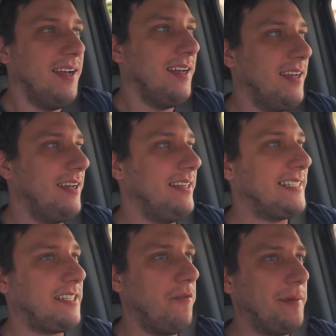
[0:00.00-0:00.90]
E,
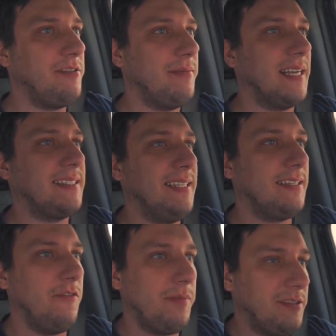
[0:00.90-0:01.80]
dlaczego wypłaciłem kasę?
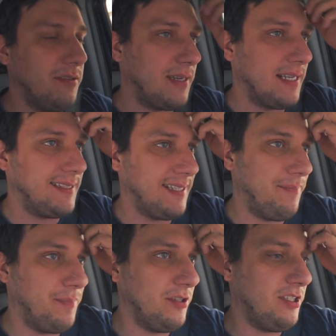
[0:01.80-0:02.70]
Dlaczego wypłaciłem
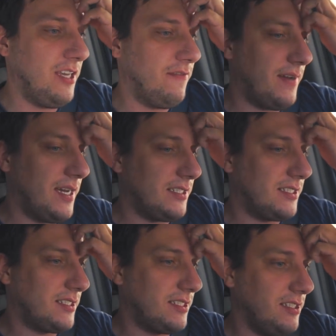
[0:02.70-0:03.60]
kasę? Ponieważ
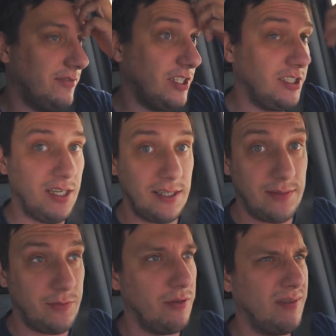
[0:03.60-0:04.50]
nie wszędzie
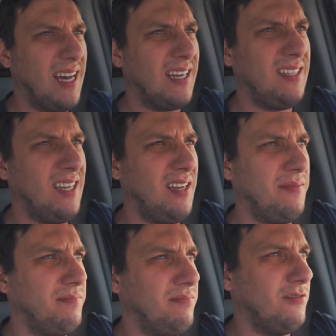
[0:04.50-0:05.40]
akceptują kartę, a
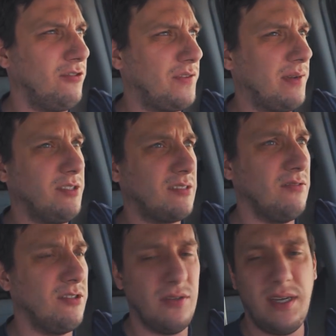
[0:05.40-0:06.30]
gotówka mi się
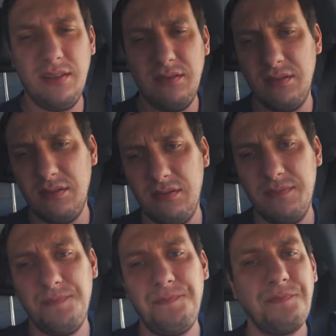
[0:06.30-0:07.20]
skończyła.
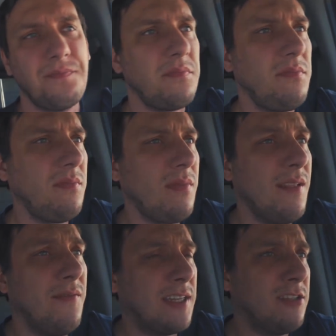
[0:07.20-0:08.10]

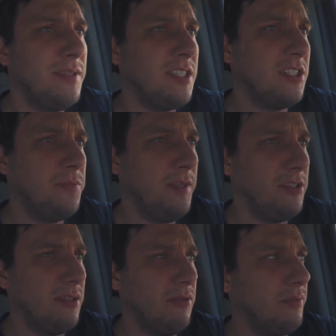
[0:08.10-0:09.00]
Warto mieć jakieś
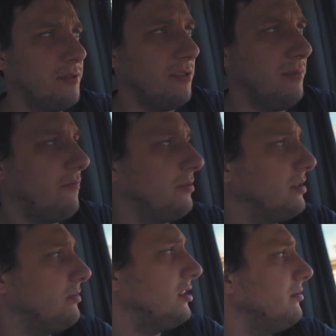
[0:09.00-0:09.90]
50 euro przy sobie,
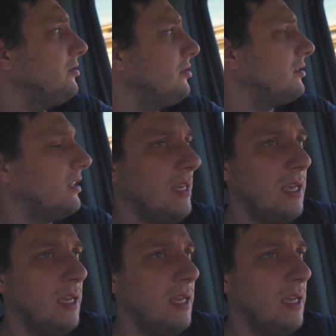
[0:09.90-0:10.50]
wpłaciłem 70.